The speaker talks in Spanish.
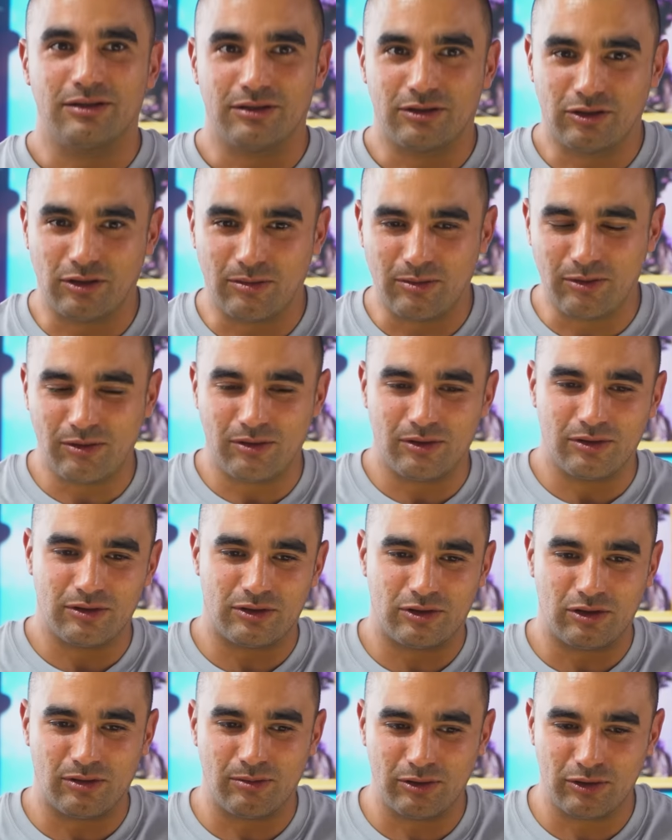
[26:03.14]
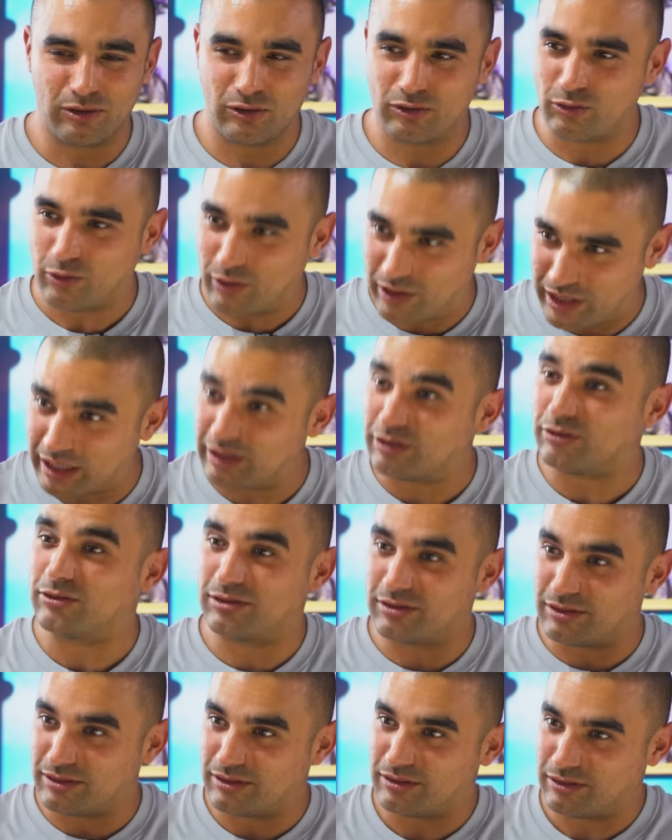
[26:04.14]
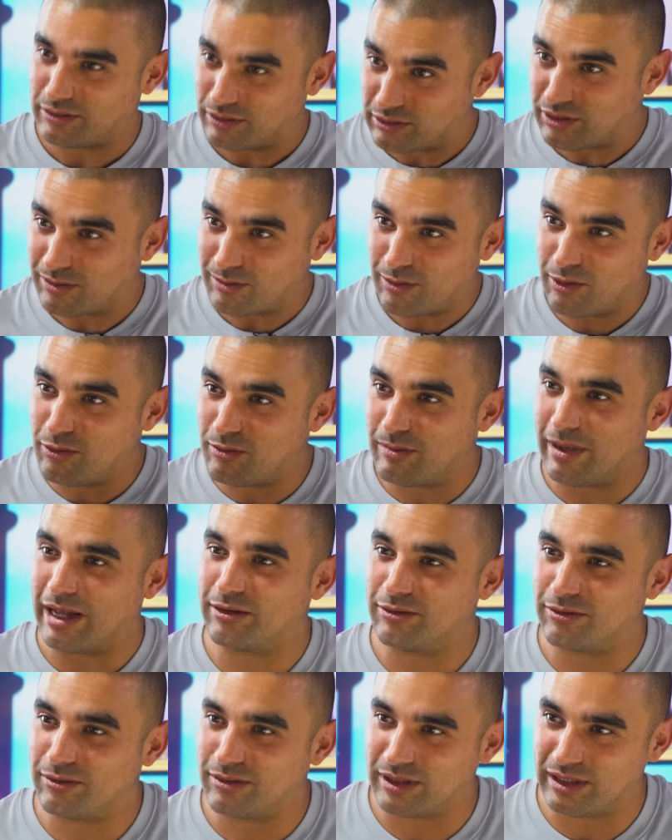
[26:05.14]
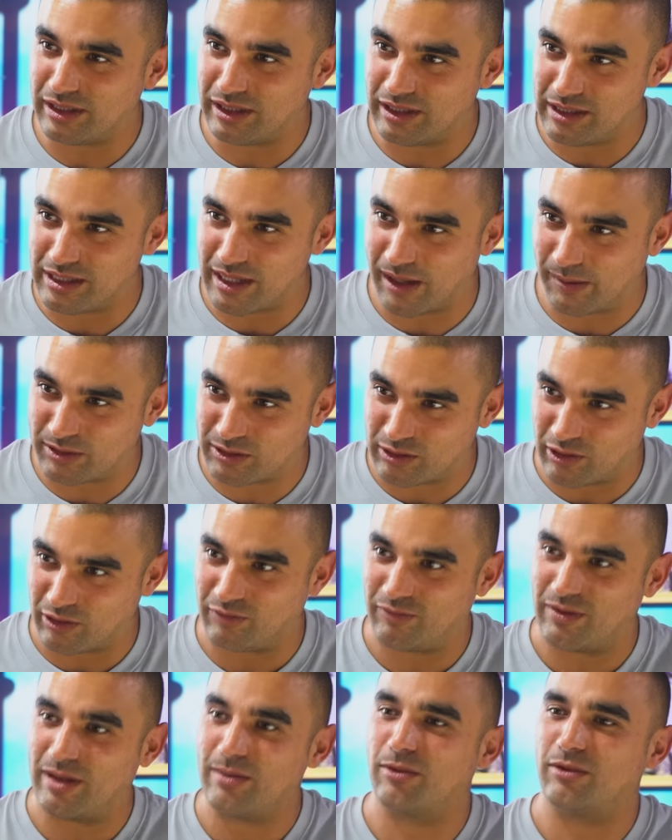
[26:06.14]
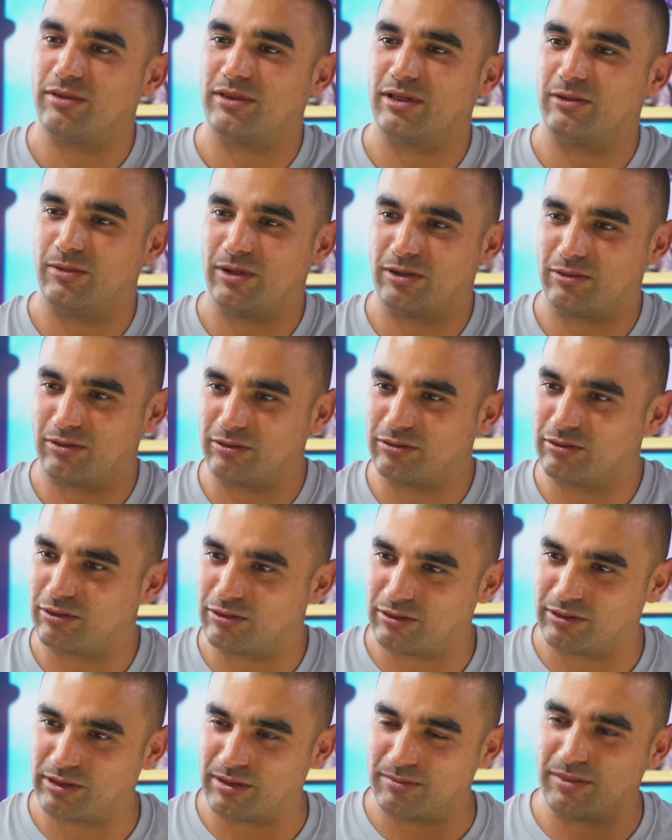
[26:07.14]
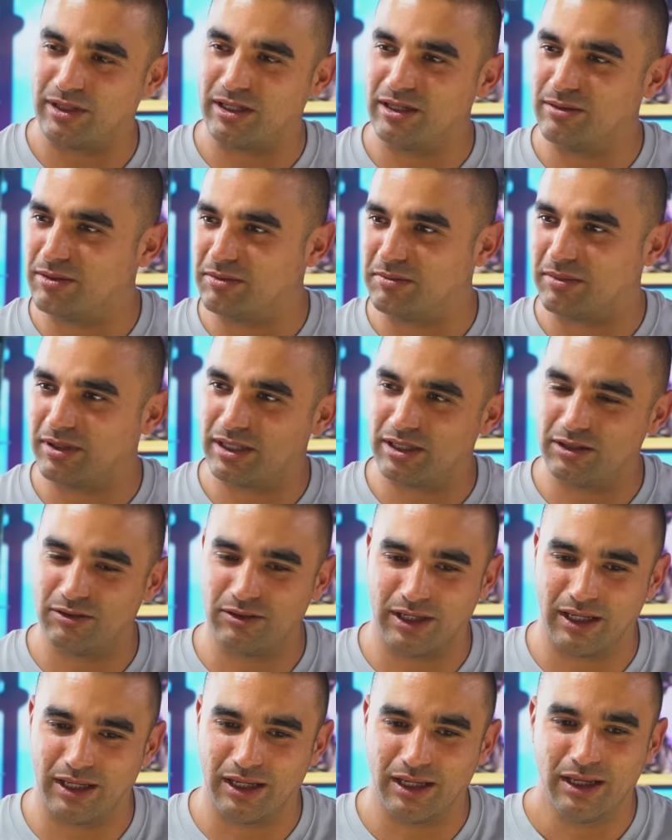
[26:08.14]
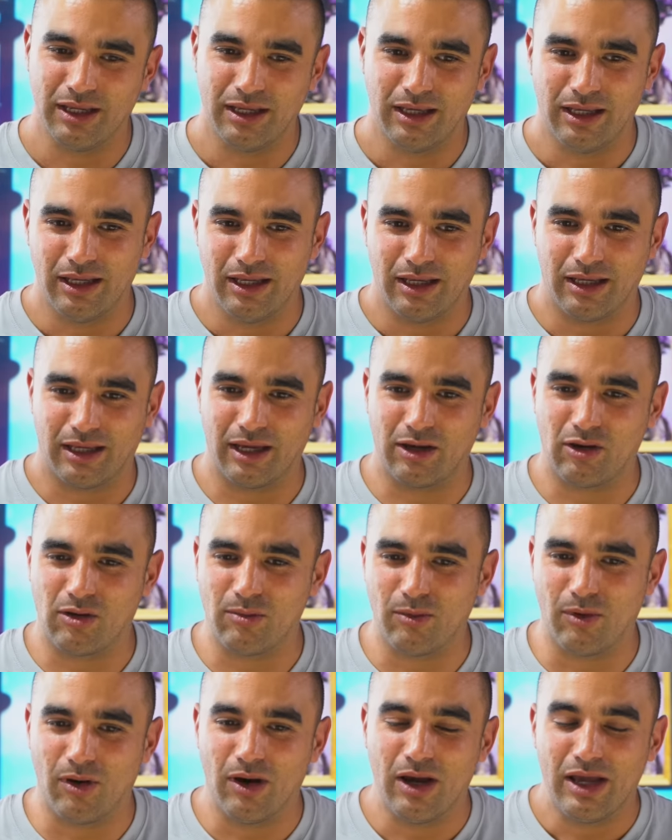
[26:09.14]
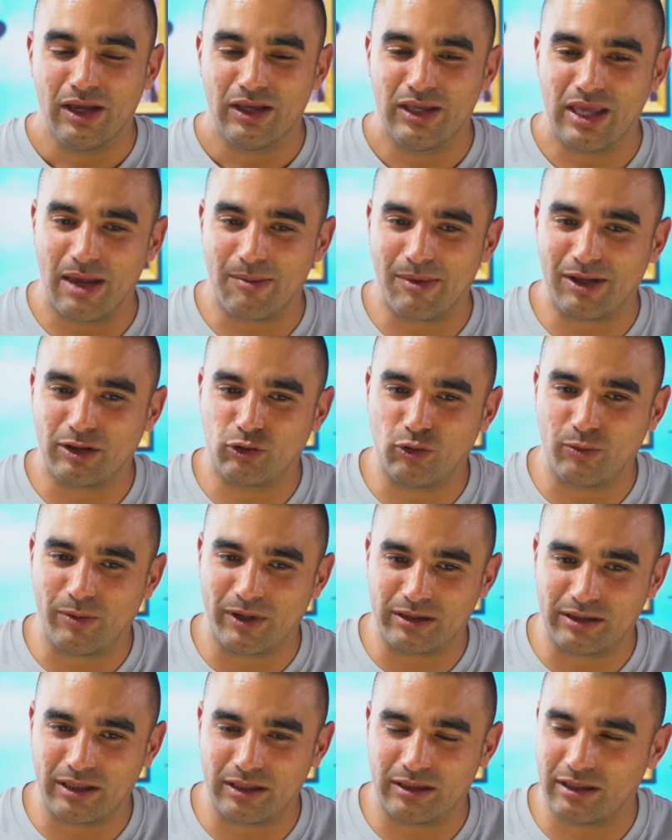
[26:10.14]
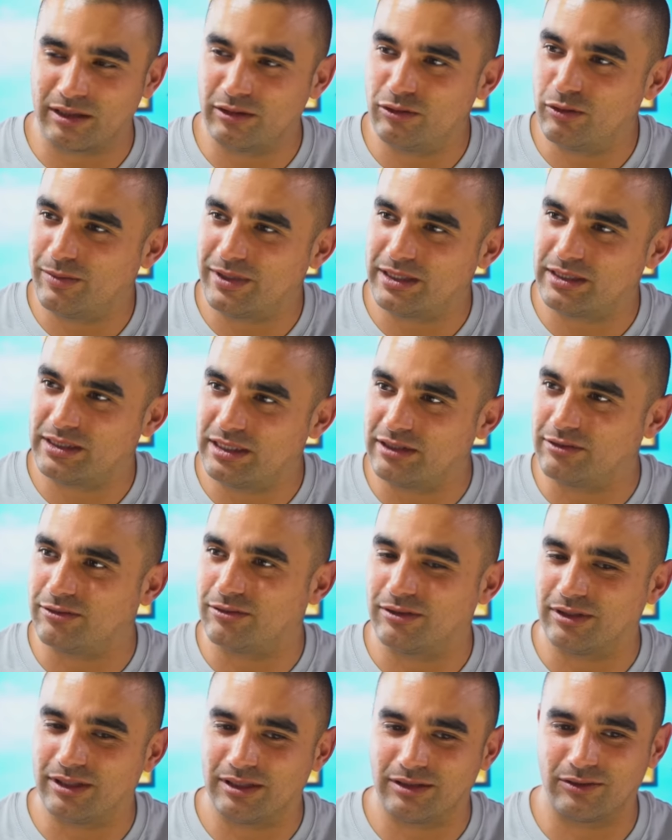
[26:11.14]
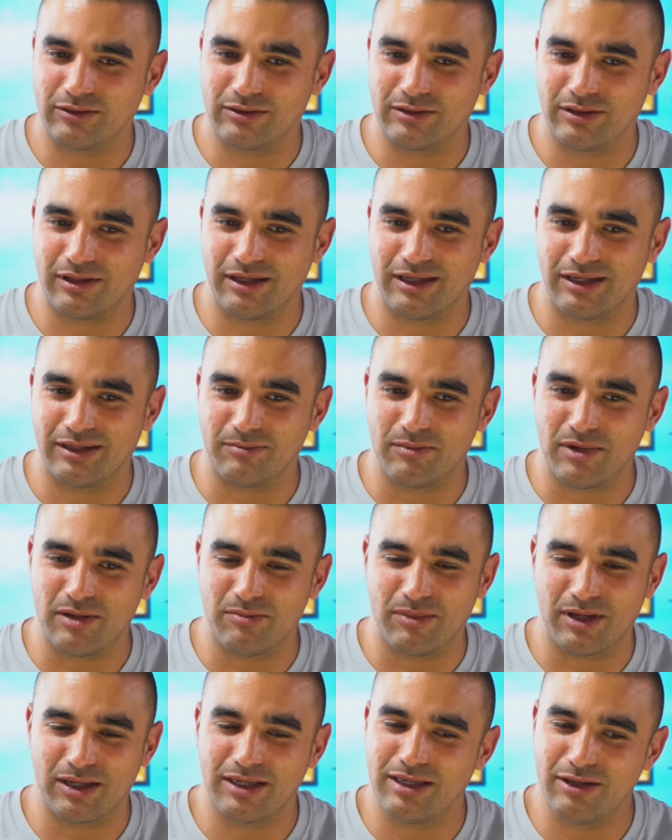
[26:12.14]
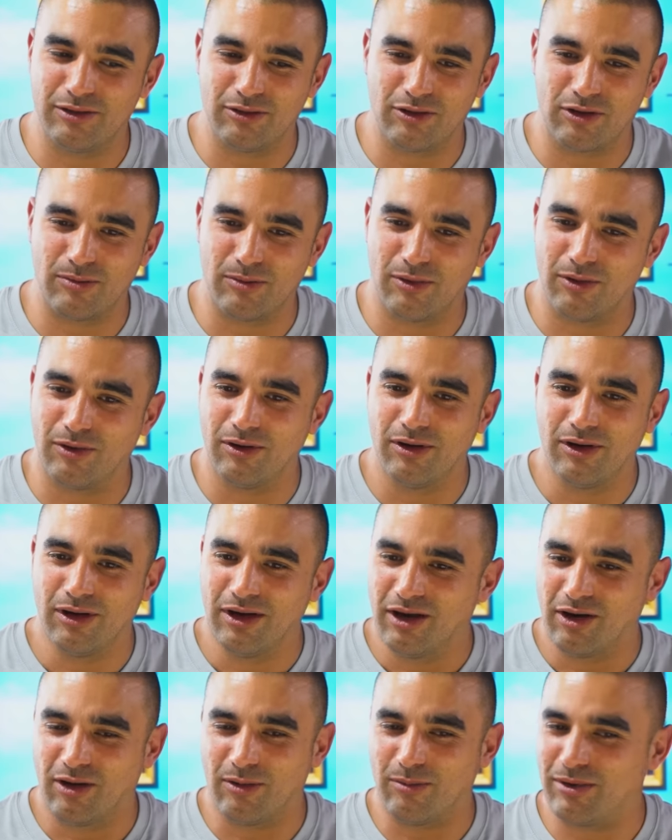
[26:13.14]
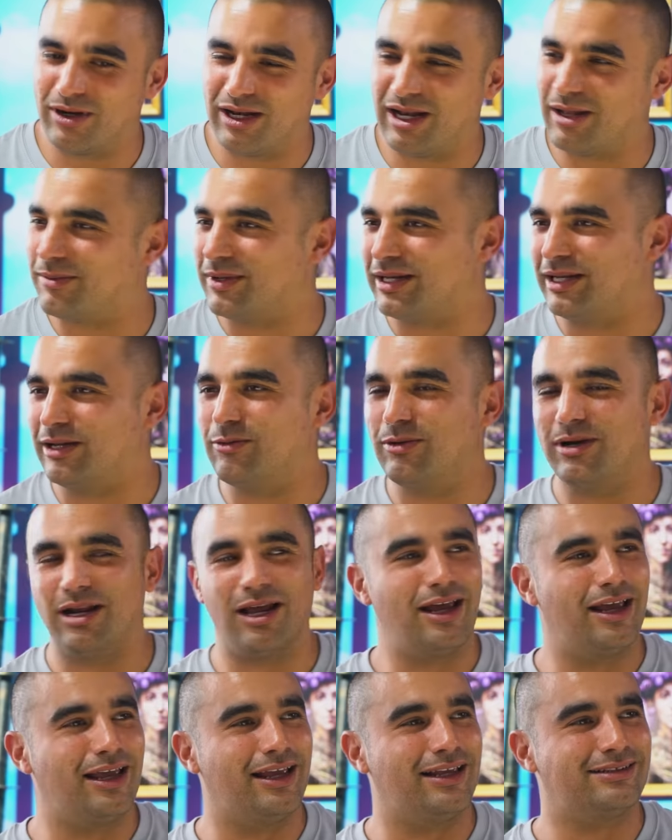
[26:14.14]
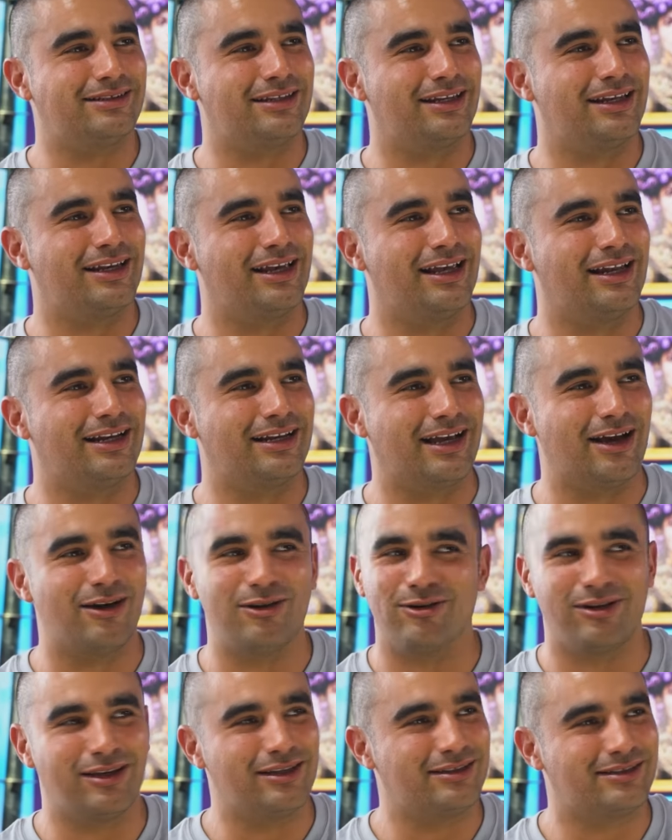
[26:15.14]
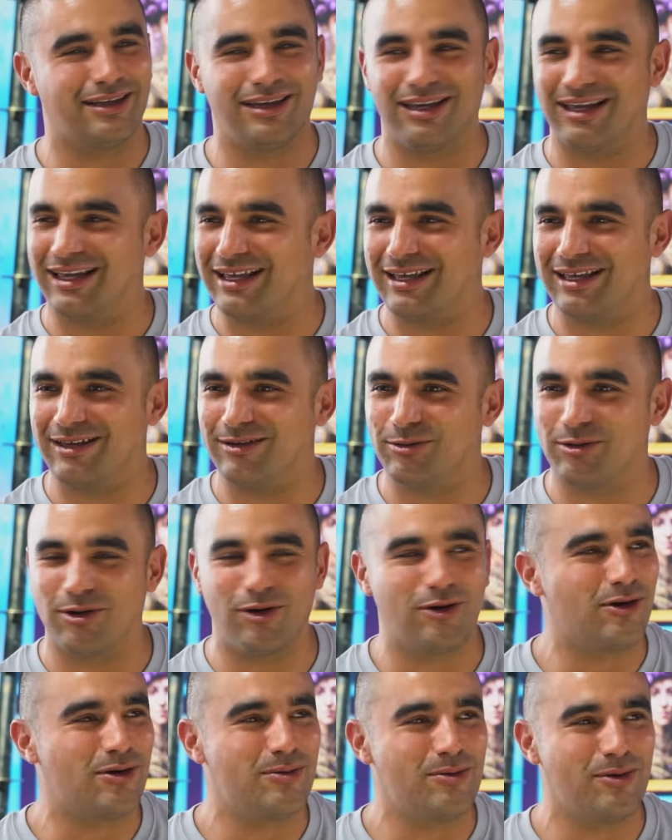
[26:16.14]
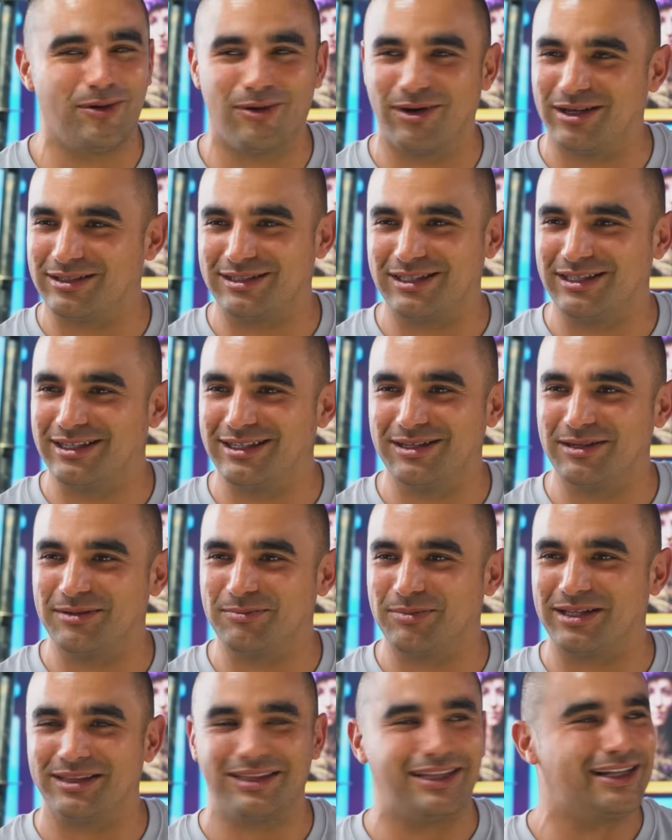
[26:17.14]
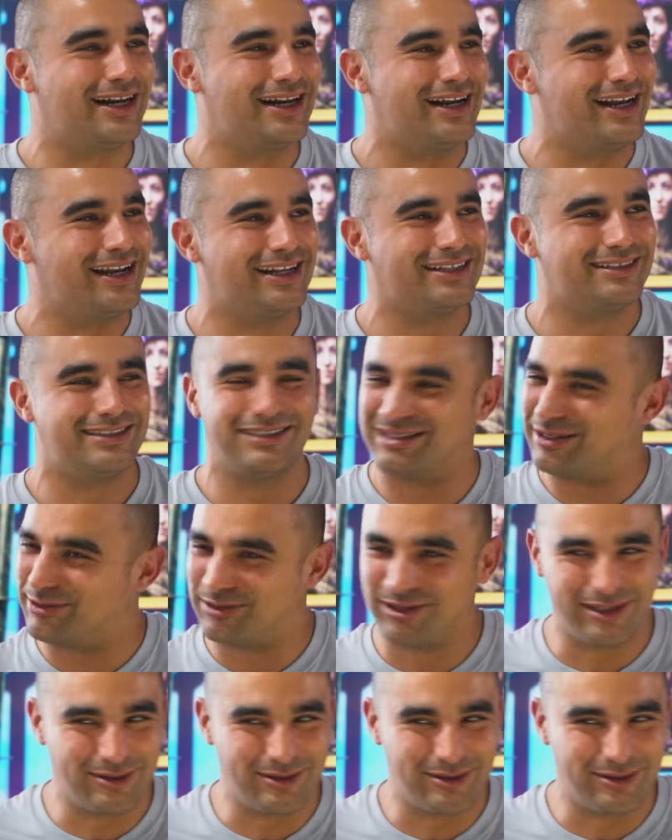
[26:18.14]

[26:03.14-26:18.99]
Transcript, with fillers: somos, somos sujetos, somos humanos y absorbemos de nuestro entorno también, y me imagino que que es como, y además tú partiste súper chico, entonces me imagino como, como en la película, ese, el cabro que se educó como así, pantera negra, así, se,